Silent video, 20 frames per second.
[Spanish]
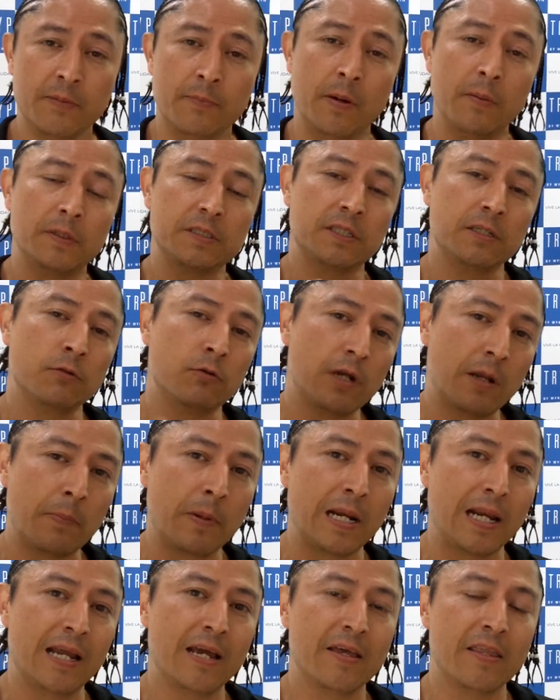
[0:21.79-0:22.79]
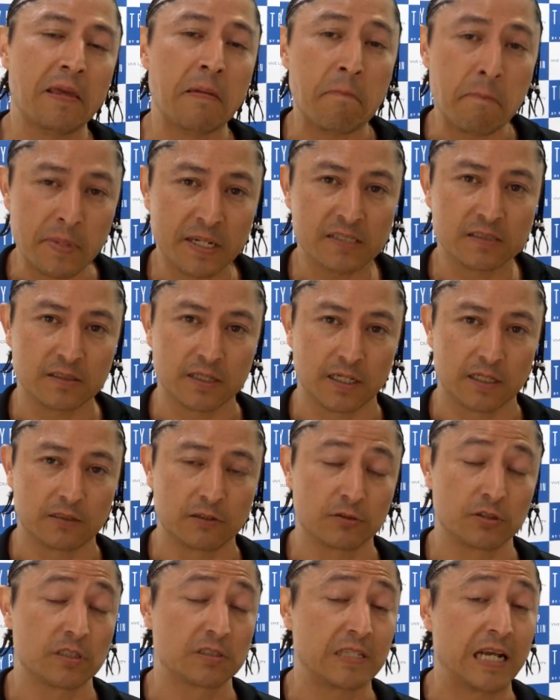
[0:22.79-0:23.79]
Vamos a tener una pelea de mixtas.
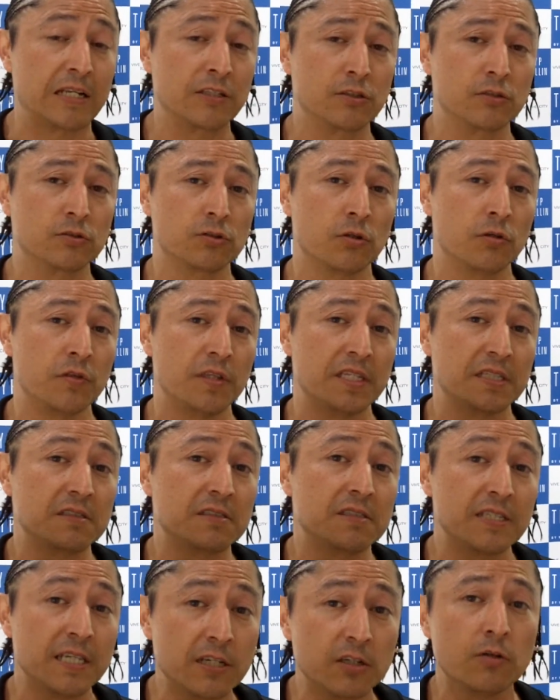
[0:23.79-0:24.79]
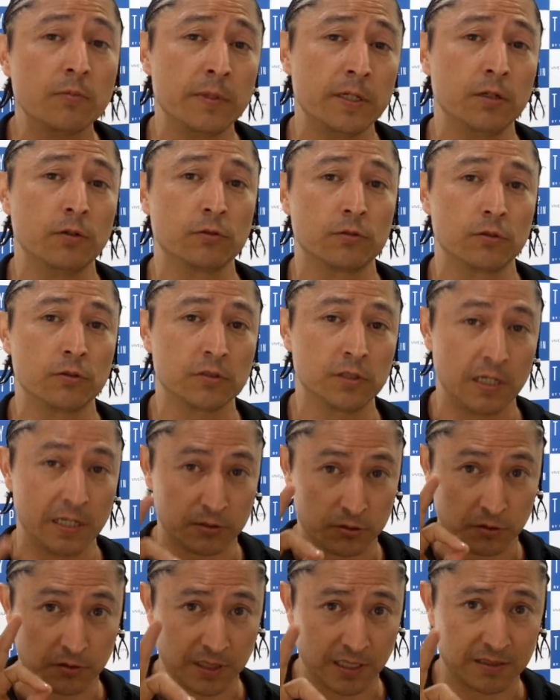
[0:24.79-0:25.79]
Los asaltos son de 5 minutos y
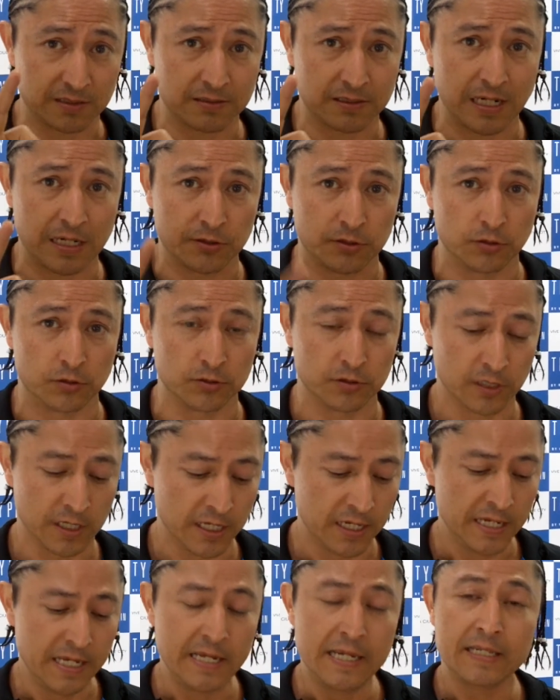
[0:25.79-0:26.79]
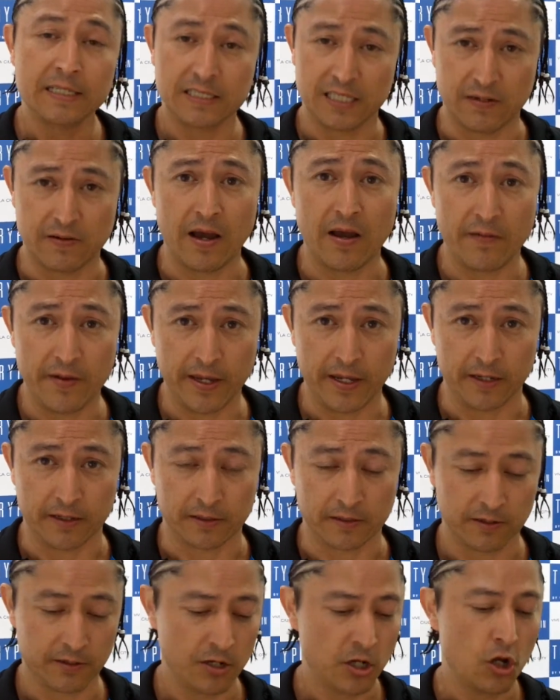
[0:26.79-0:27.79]
son tres asaltos. Se va a ver
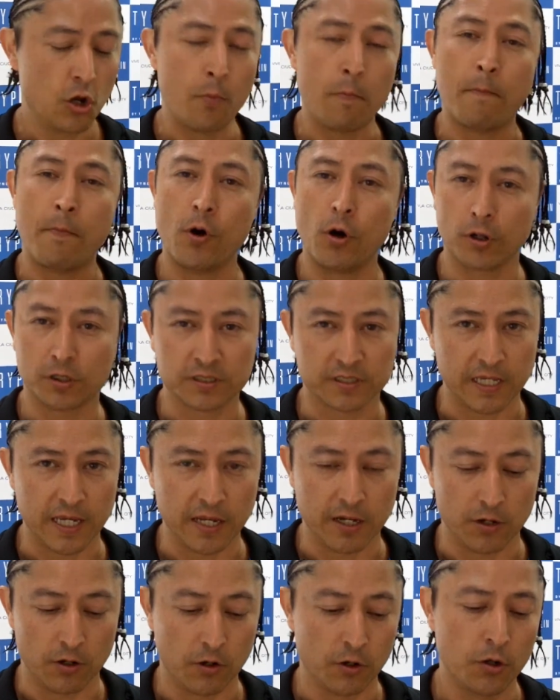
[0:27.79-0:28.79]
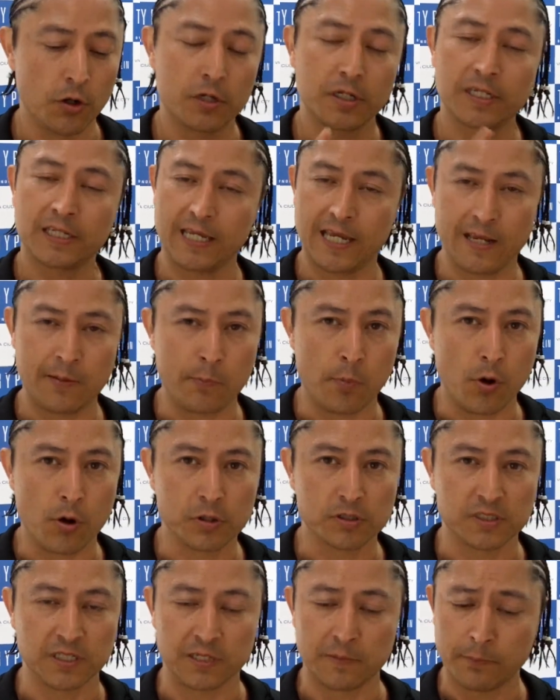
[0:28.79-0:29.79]
boxeo,
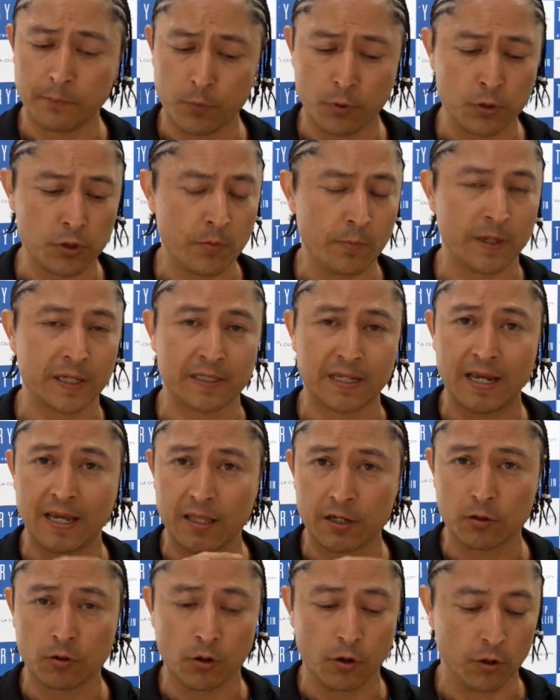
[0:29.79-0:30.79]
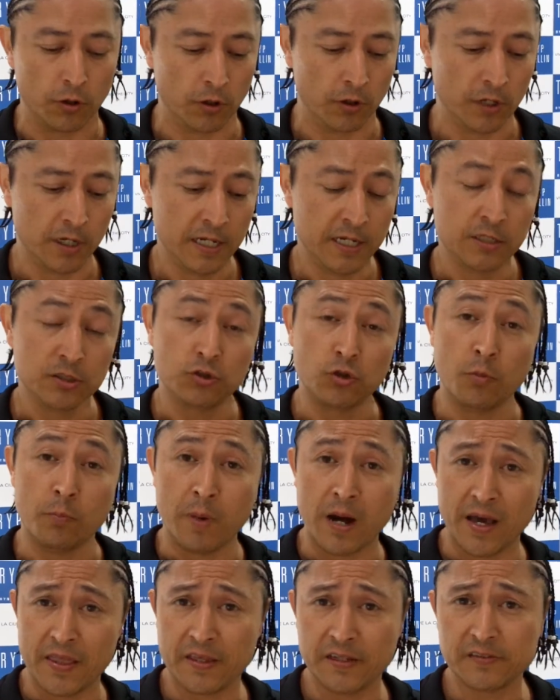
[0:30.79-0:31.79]
kickboxing, puño, patada, codo,
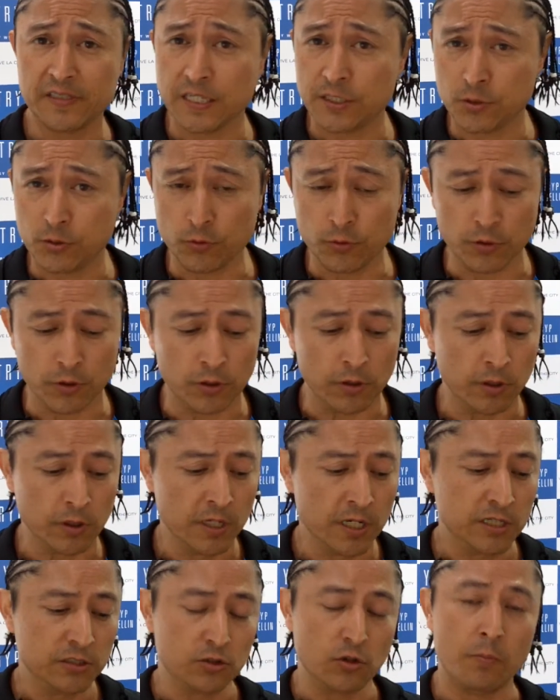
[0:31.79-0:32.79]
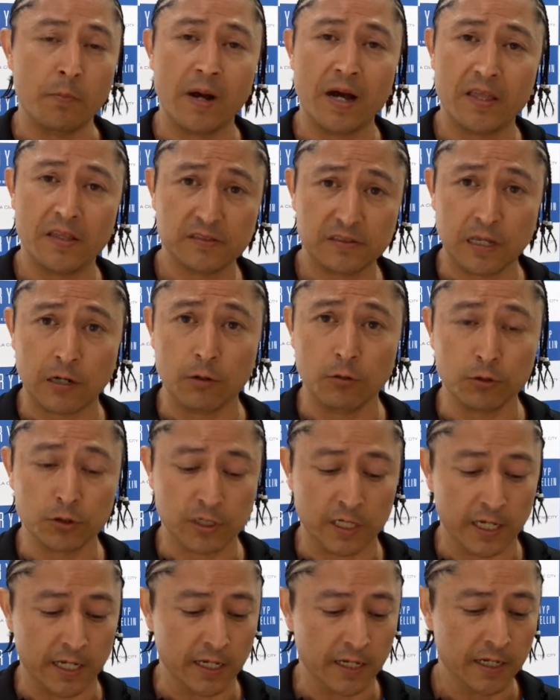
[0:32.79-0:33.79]
tumbadas de judo, tumbadas de
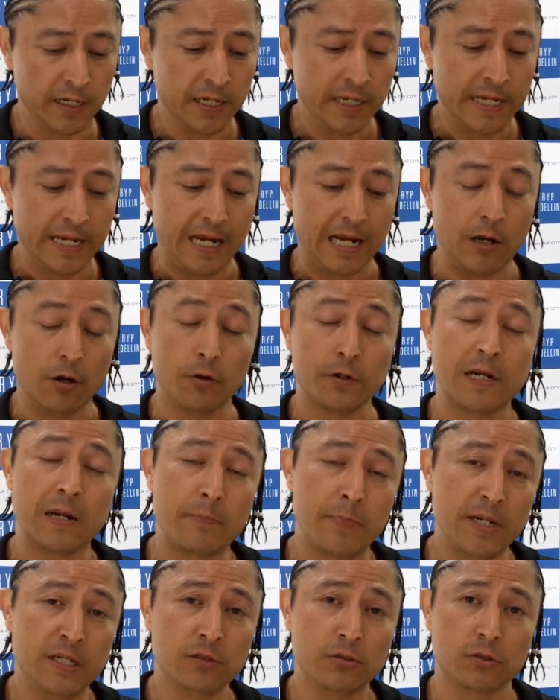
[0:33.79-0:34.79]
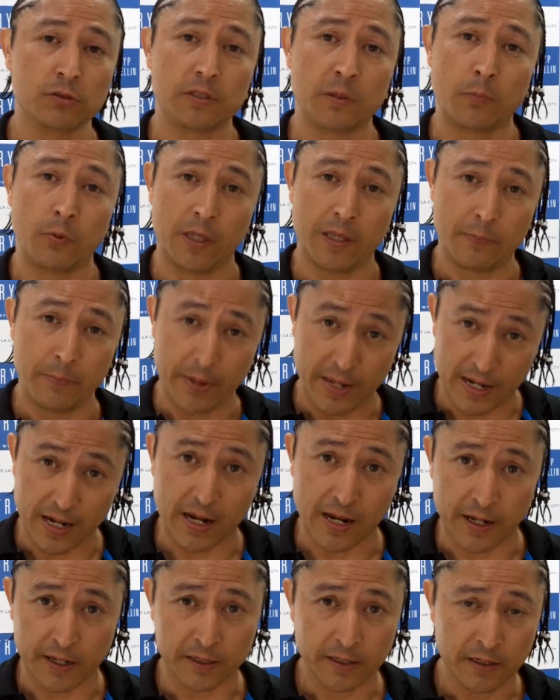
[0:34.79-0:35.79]
lucha. Y luego en el piso se puede
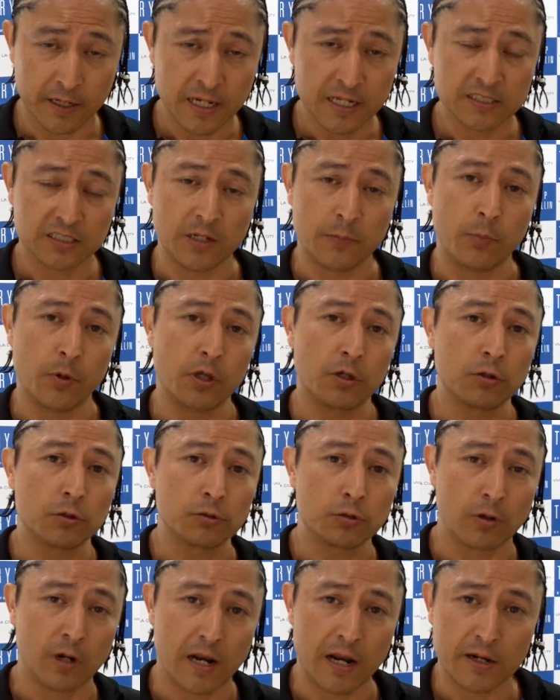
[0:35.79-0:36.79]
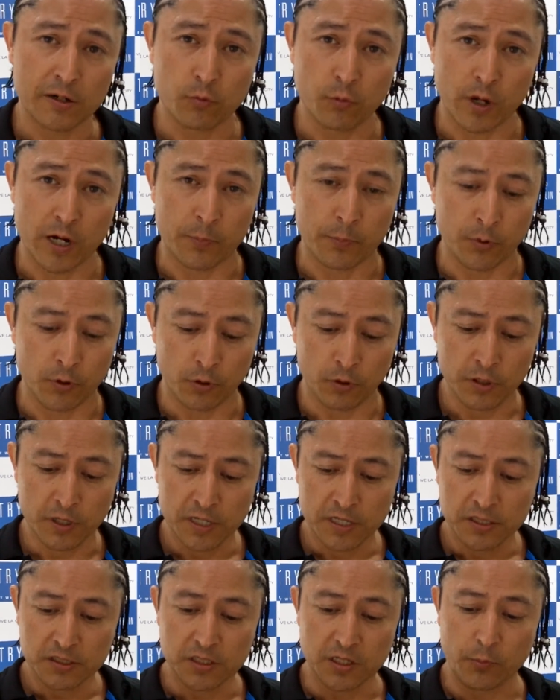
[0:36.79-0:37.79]
pegar, se puede controlar el cuerpo,
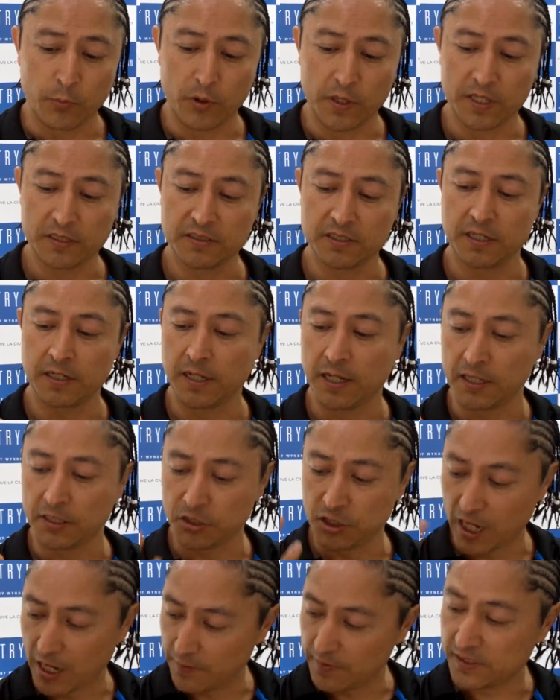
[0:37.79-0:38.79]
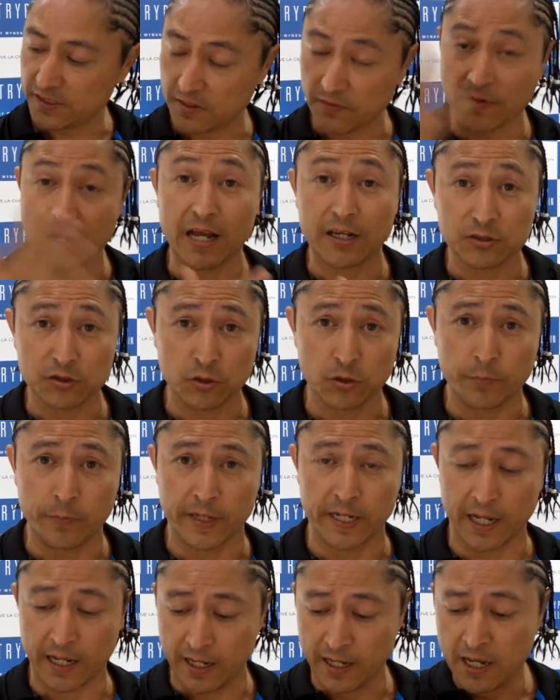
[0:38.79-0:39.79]
se puede hacer ah, llaves de brazo
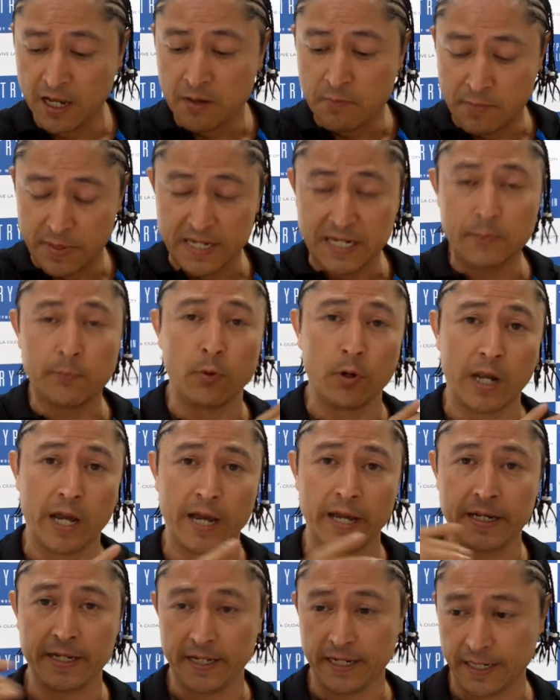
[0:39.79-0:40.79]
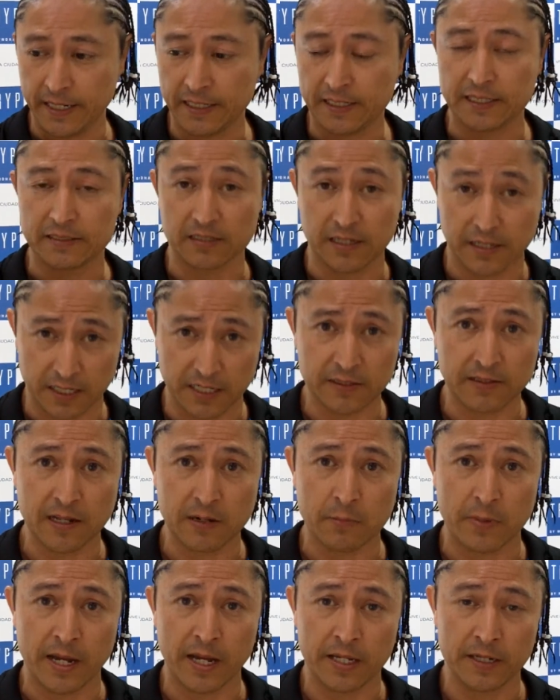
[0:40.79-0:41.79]
para manipular y que se rinda
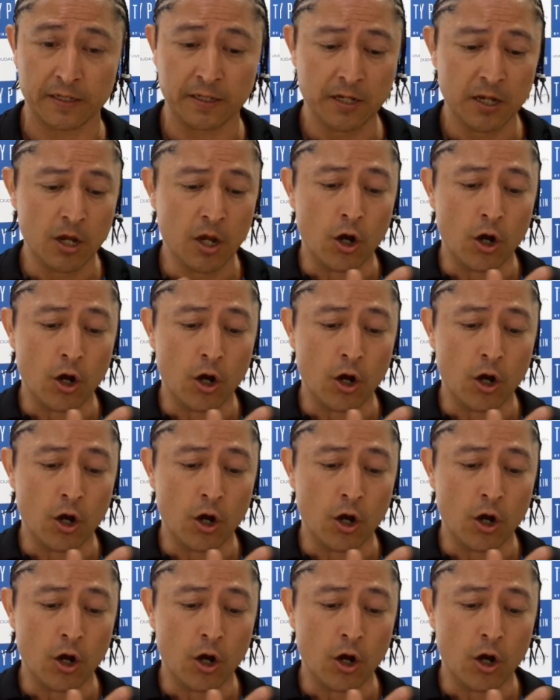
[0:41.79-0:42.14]
el man,